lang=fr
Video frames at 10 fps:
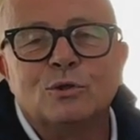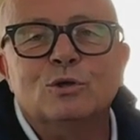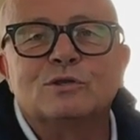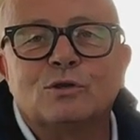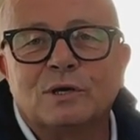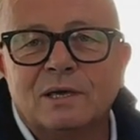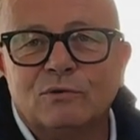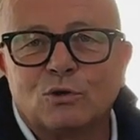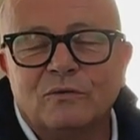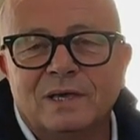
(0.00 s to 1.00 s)
de stocker
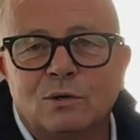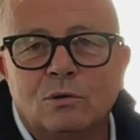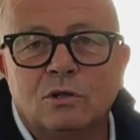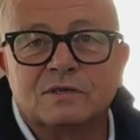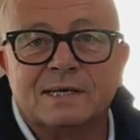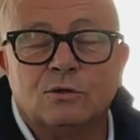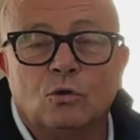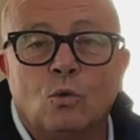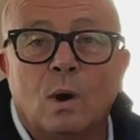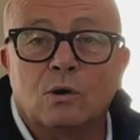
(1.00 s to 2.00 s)
votre véhicule dans un
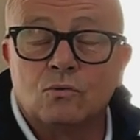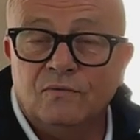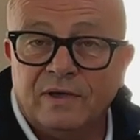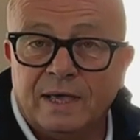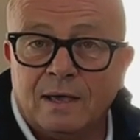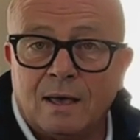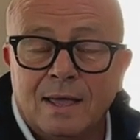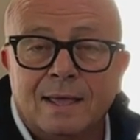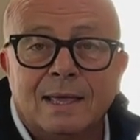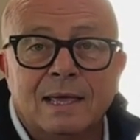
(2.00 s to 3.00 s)
endroit couvert
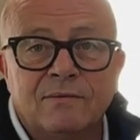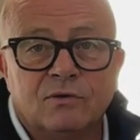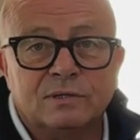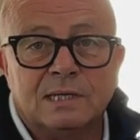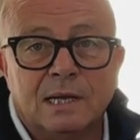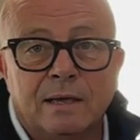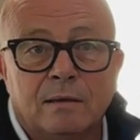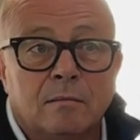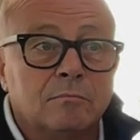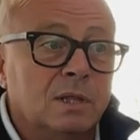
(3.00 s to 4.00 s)
et ventilé,